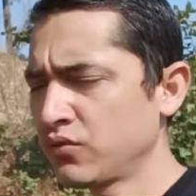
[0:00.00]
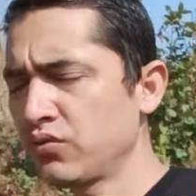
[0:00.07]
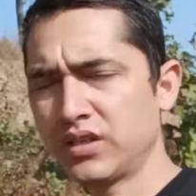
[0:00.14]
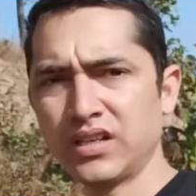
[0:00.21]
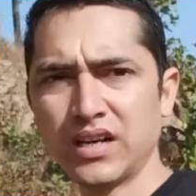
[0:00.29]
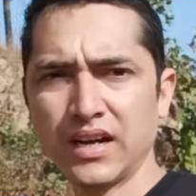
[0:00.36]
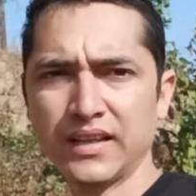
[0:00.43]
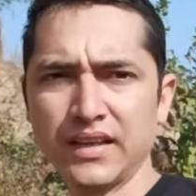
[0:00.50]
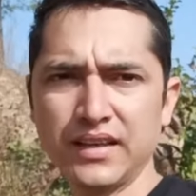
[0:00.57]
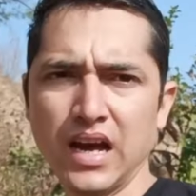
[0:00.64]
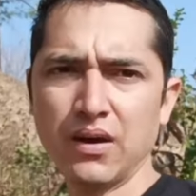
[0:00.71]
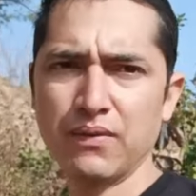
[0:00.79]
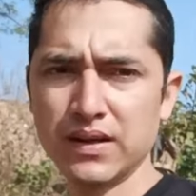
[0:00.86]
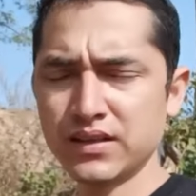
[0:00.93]
कुछ लड़की
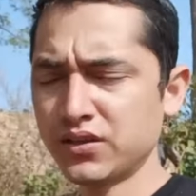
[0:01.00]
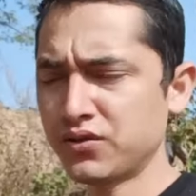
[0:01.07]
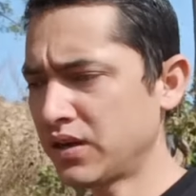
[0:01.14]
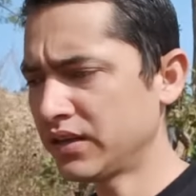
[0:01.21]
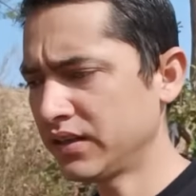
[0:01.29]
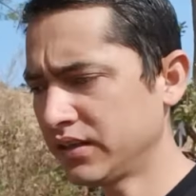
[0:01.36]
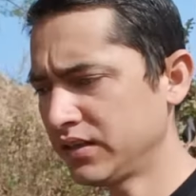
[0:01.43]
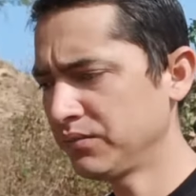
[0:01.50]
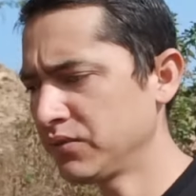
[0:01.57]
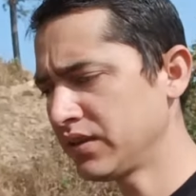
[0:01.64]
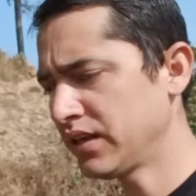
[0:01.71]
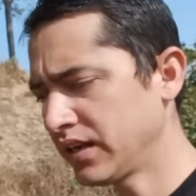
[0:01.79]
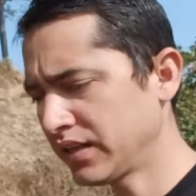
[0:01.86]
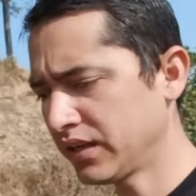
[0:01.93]
की आवाज़ें सुनाई दे रही थी
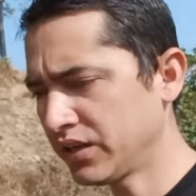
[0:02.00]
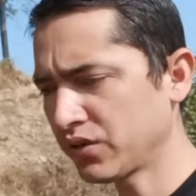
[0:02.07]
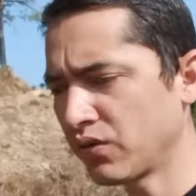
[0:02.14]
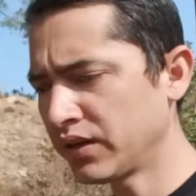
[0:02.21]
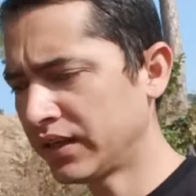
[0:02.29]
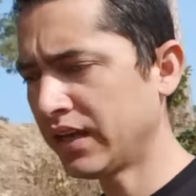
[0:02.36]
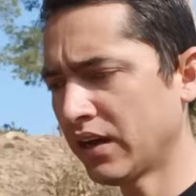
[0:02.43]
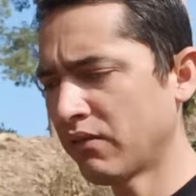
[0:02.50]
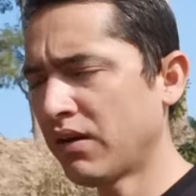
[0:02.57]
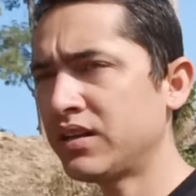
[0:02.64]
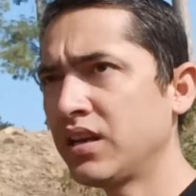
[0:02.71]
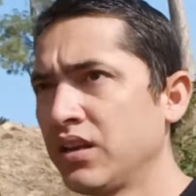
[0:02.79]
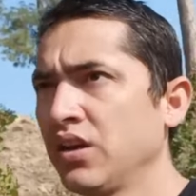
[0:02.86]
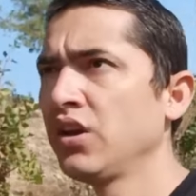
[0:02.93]
मुझे लड़की की रोने की
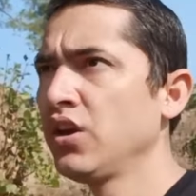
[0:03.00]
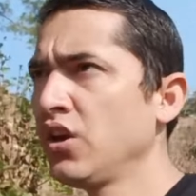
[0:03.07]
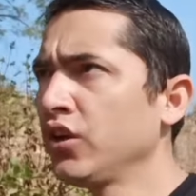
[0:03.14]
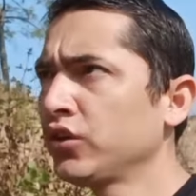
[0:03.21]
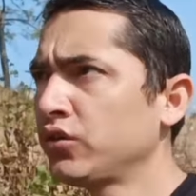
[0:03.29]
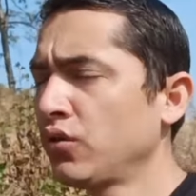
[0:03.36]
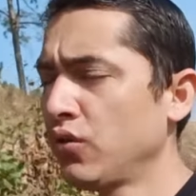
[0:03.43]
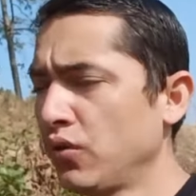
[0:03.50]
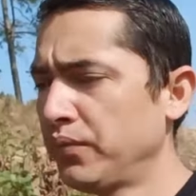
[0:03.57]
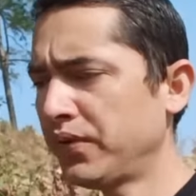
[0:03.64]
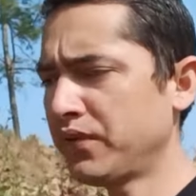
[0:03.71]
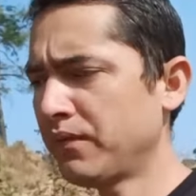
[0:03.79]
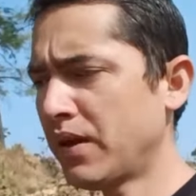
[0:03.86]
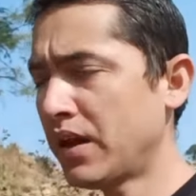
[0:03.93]
आवाज़ तो
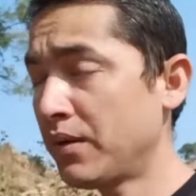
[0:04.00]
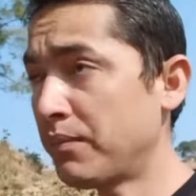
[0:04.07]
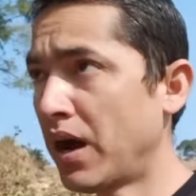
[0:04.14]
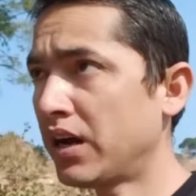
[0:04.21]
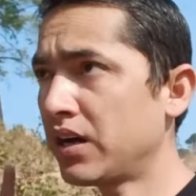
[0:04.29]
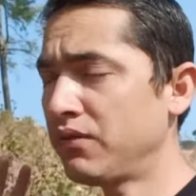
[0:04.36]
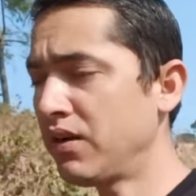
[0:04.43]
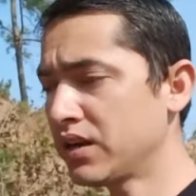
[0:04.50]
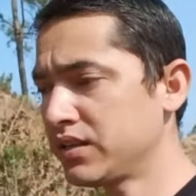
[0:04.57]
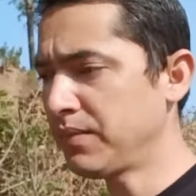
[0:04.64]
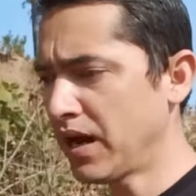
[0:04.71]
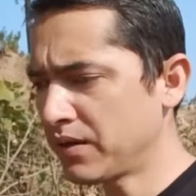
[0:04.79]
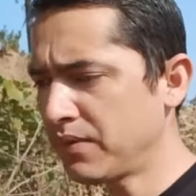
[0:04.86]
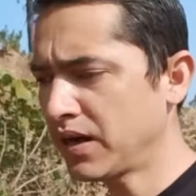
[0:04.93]
फिर मैं भागा वहाँ
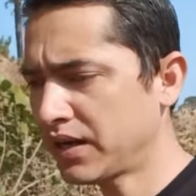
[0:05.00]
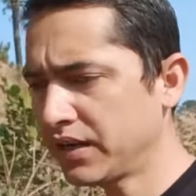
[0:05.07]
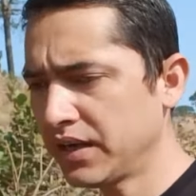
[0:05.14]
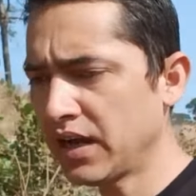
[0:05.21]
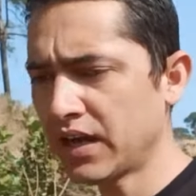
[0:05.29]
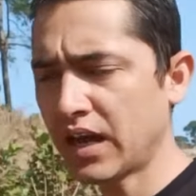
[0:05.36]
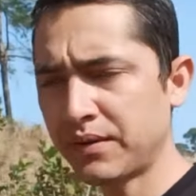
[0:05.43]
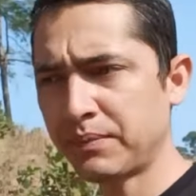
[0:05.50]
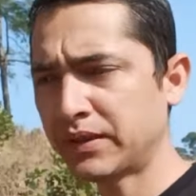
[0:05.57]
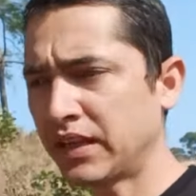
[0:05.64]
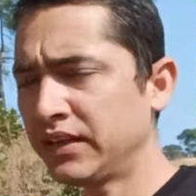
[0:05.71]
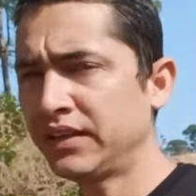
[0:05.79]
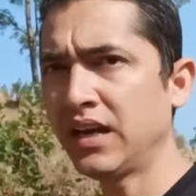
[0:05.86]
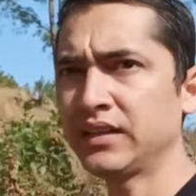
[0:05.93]
से भाग भाग के गया यार
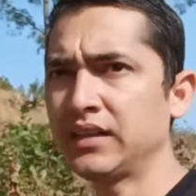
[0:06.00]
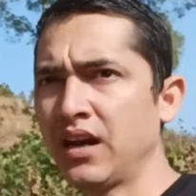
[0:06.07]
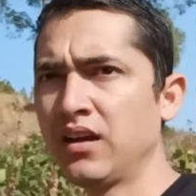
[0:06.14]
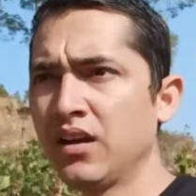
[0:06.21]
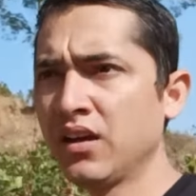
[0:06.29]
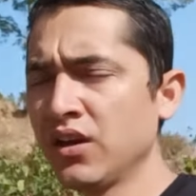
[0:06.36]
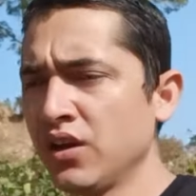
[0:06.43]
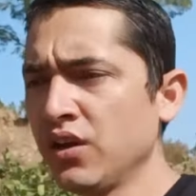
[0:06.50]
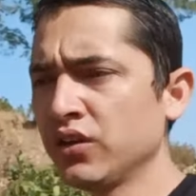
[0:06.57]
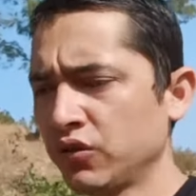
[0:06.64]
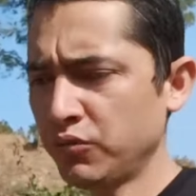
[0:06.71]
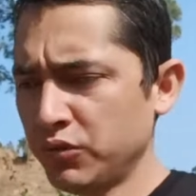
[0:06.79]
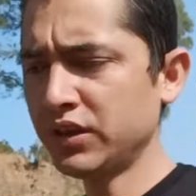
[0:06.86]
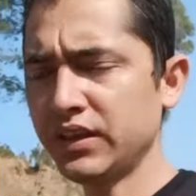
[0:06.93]
पता नहीं क्या था
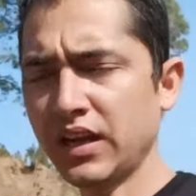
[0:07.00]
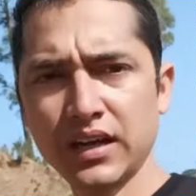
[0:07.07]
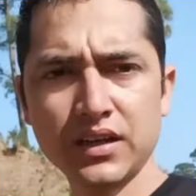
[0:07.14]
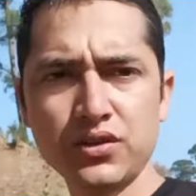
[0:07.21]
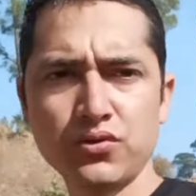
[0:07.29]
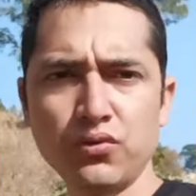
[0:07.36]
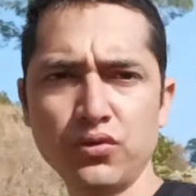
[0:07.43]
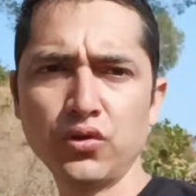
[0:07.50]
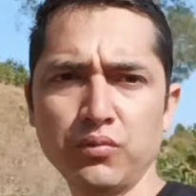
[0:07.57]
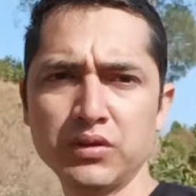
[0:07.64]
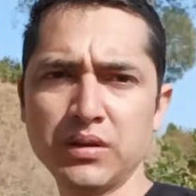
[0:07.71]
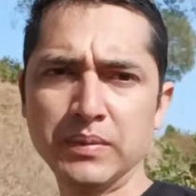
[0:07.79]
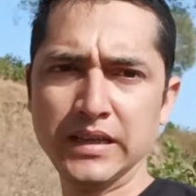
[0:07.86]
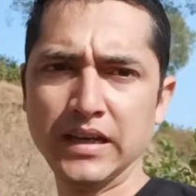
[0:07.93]
तो मुझे यहाँ की स्टोरी
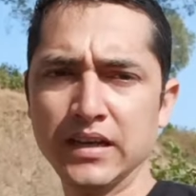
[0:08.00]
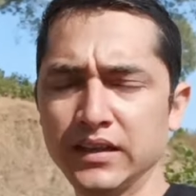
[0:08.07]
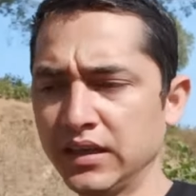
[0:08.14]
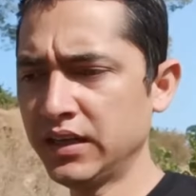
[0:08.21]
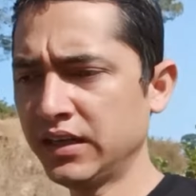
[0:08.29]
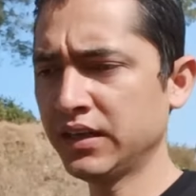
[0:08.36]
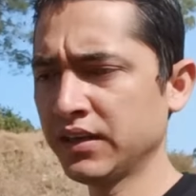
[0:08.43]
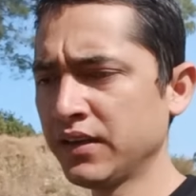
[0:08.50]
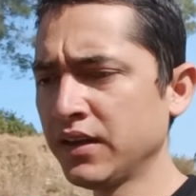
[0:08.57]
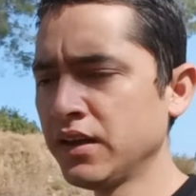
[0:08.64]
तो मुझे पता नहीं थी